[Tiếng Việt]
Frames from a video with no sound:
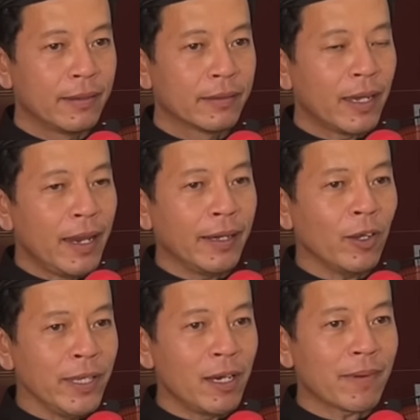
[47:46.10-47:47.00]
cho nên
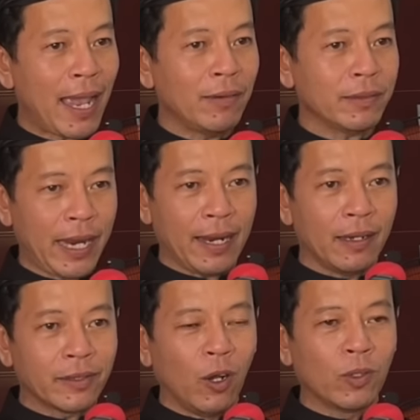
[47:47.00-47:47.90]
có gì đồng đạo nó tràn
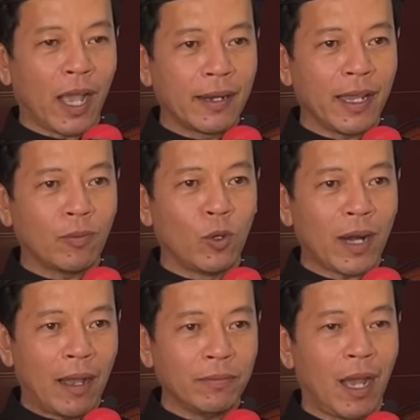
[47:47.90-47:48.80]
tu cần học
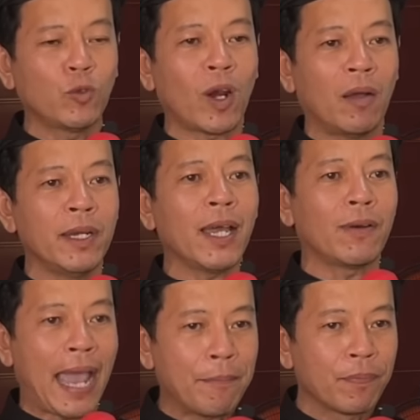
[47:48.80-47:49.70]
thuộc lòng không thuộc lòng biết
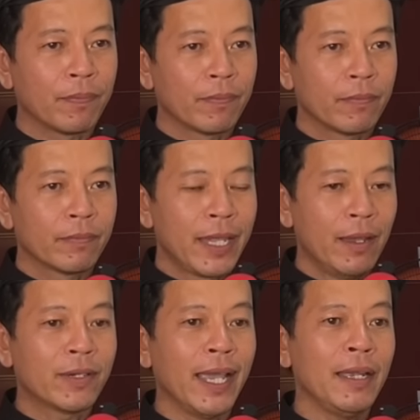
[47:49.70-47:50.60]
đâu làm
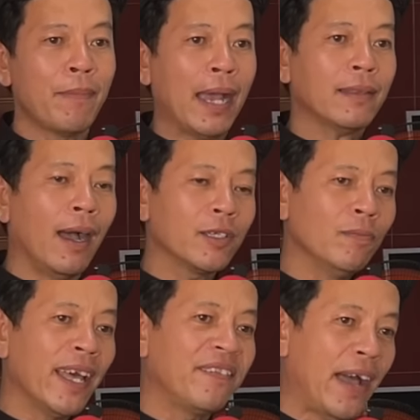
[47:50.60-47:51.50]
nhiều khi bản thân
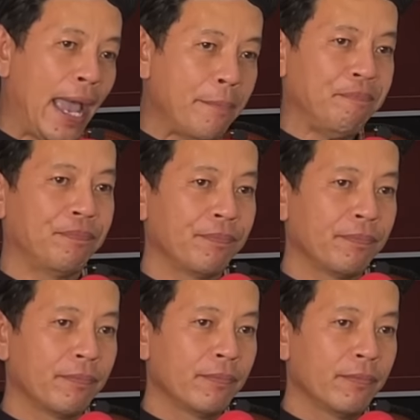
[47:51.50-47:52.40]
chúng ta phạm
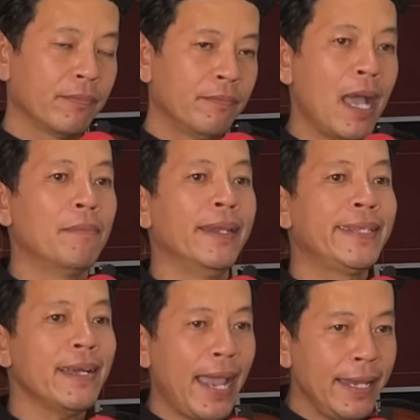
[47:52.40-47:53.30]
mà mình
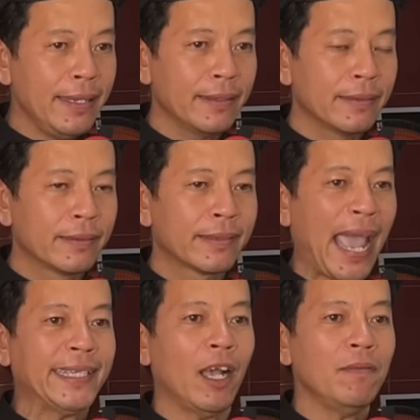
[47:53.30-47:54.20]
chưa hay
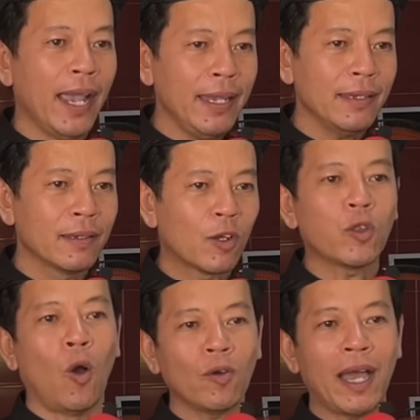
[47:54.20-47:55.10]
tại sao không hay có
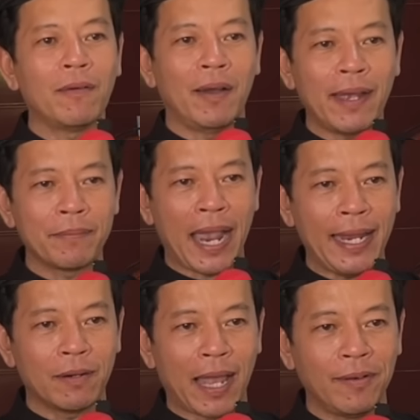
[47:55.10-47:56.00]
thuộc đâu mà không hay mà
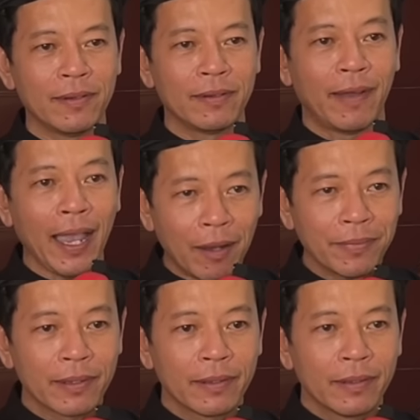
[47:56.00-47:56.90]
hay đồng đạo phải không
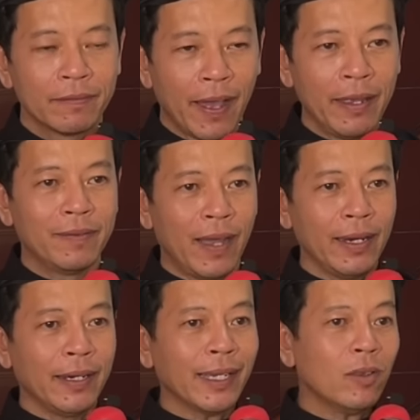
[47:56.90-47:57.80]
vì
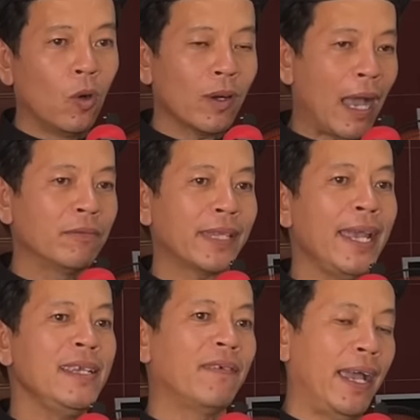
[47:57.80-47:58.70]
vậy nên các thuộc lòng
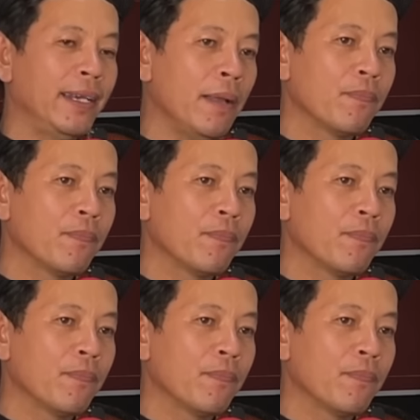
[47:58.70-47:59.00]
thấy như vậy đó